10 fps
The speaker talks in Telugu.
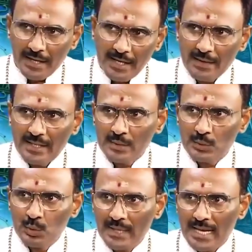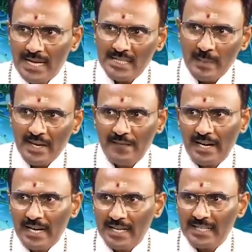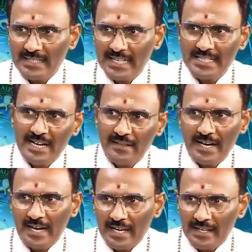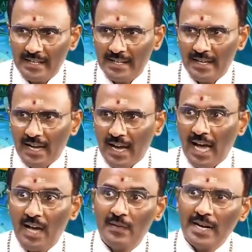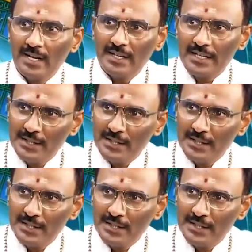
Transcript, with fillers: రెండవది సూర్యాస్తమయ వేళ అంటే సంధ్యావేళ ఆ వేళలో